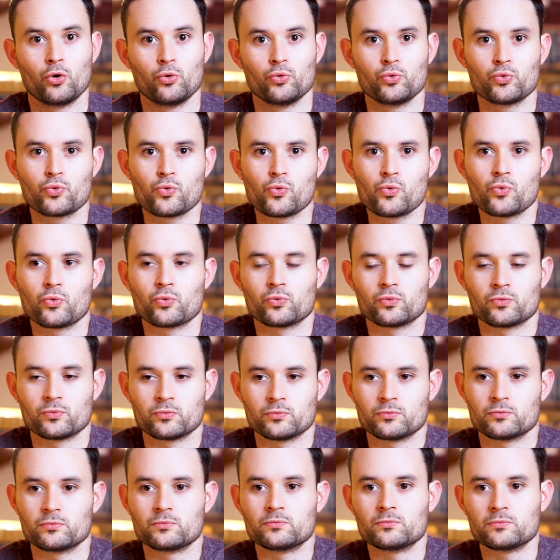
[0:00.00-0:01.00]
Nous
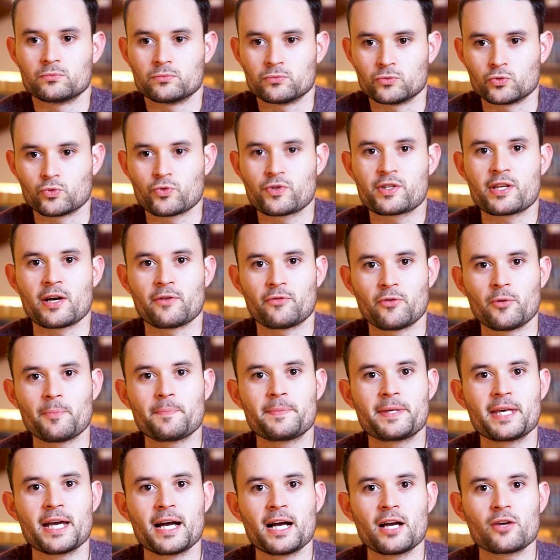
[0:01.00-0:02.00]
nous savons
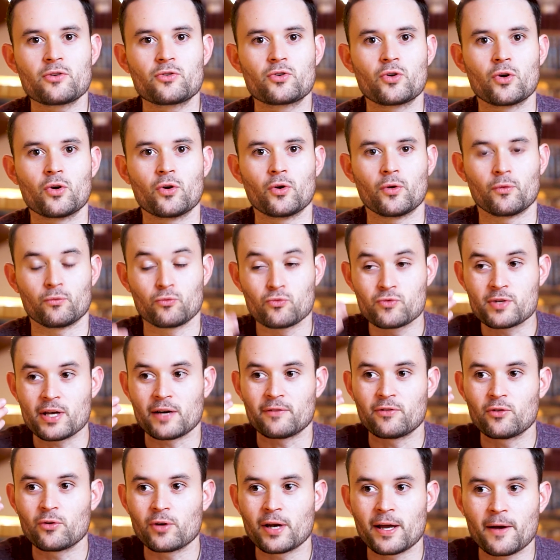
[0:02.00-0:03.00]
bien que nous
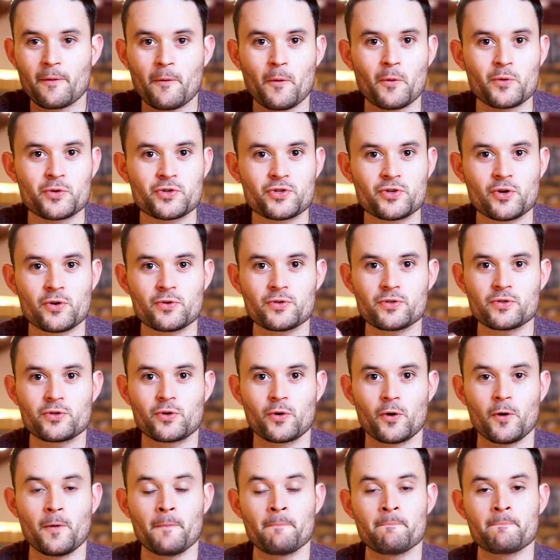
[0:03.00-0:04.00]
avons la conscience
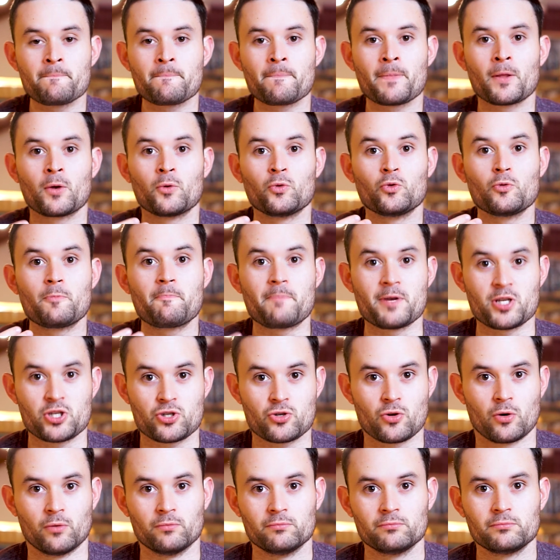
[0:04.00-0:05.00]
que nous
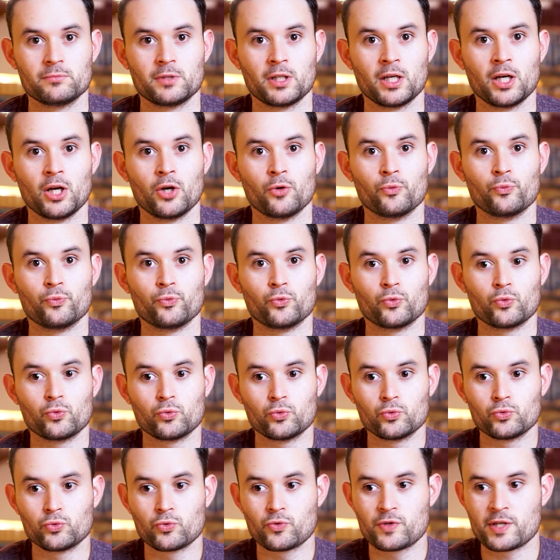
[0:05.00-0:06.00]
péchons,
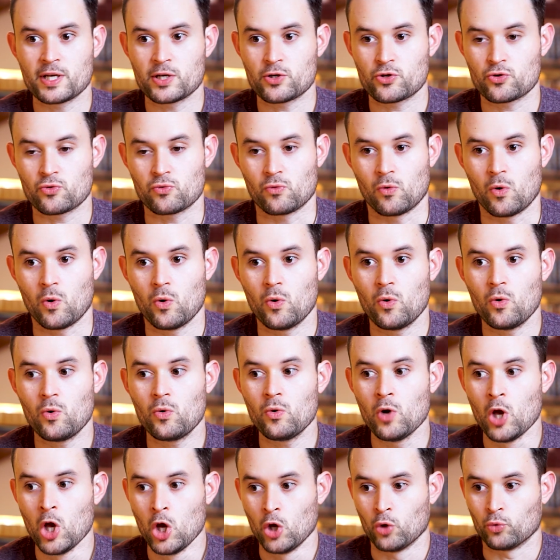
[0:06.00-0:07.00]
nous nous
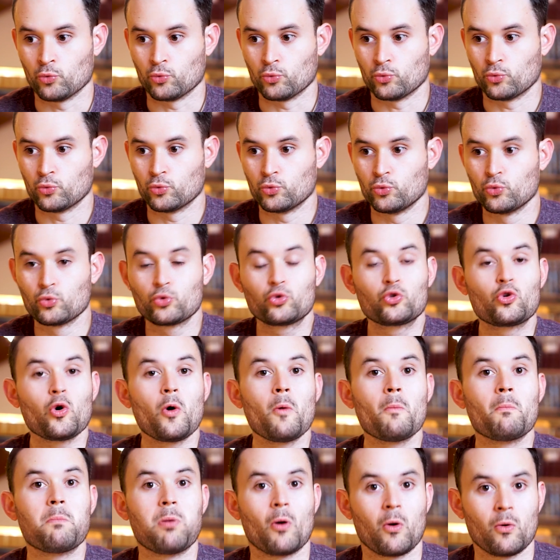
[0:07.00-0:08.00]
échouons, nous nous
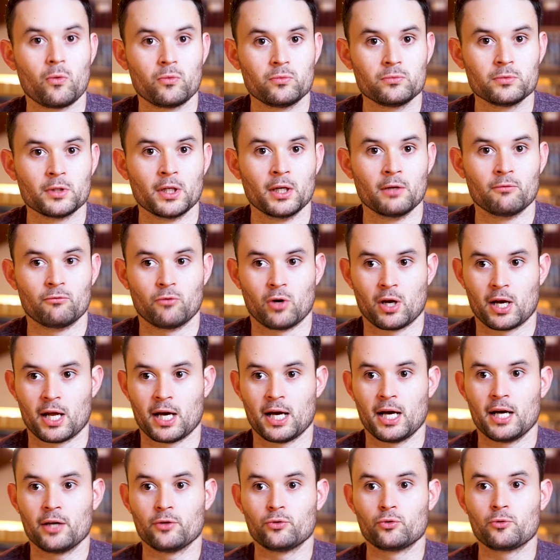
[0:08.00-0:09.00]
tombons,
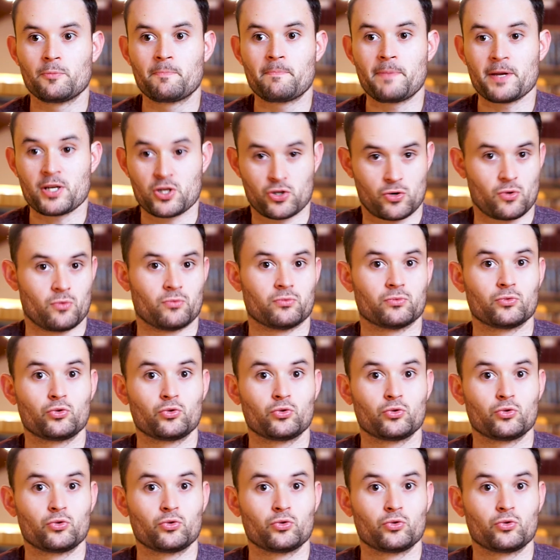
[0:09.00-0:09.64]
voilà, nous péchons